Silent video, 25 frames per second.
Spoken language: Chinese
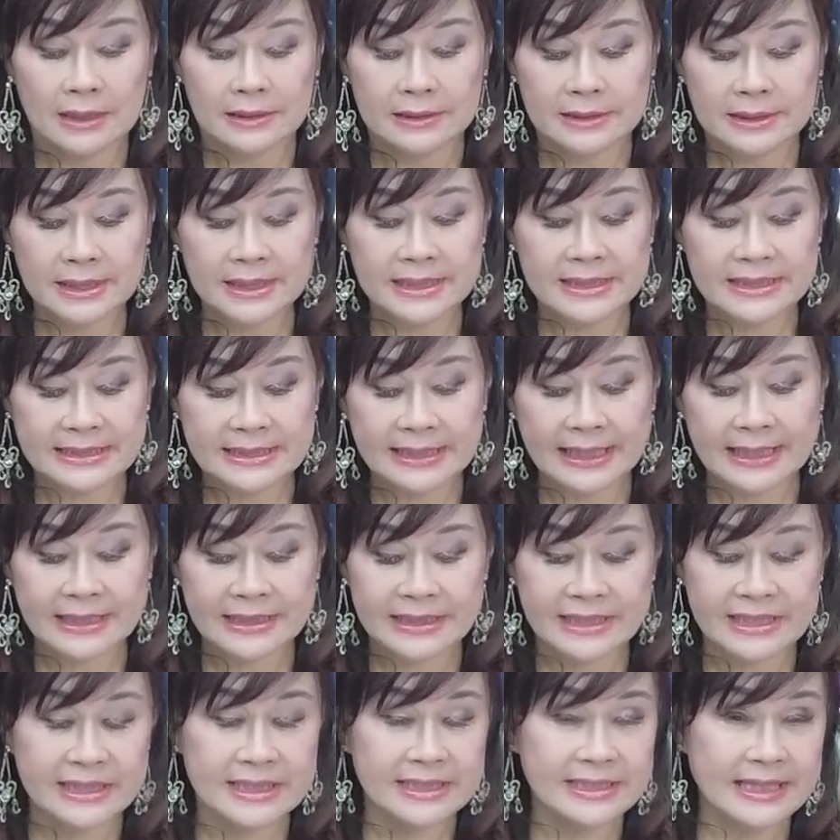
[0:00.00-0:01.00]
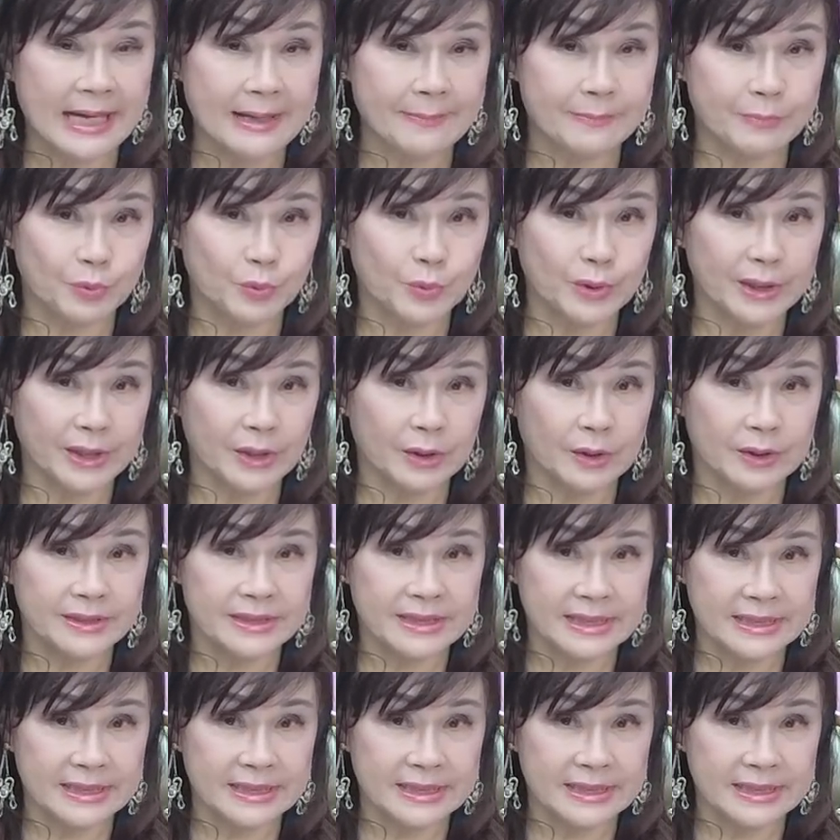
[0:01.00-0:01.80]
那个商机才不会哈